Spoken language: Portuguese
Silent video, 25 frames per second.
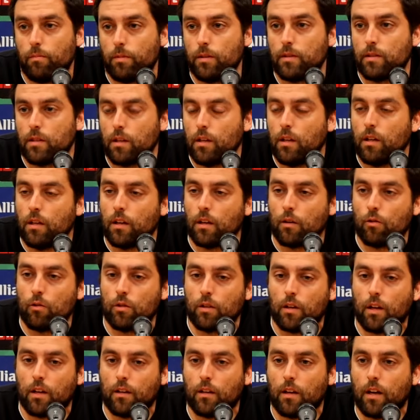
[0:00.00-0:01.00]
para sair em
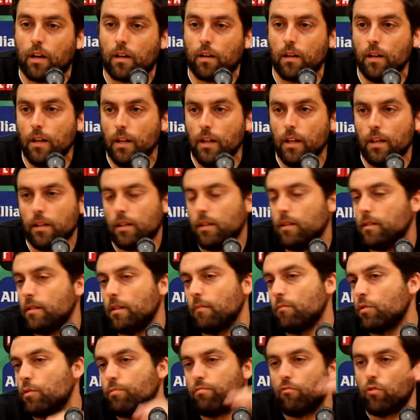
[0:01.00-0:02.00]
contra-ataque,
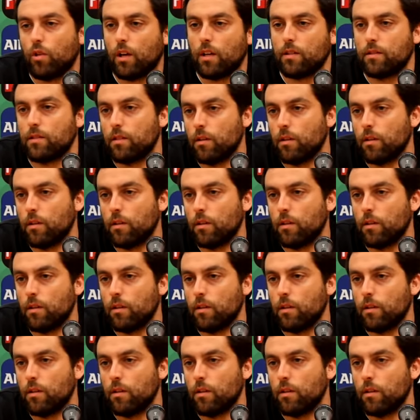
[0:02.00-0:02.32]
quisemos explorar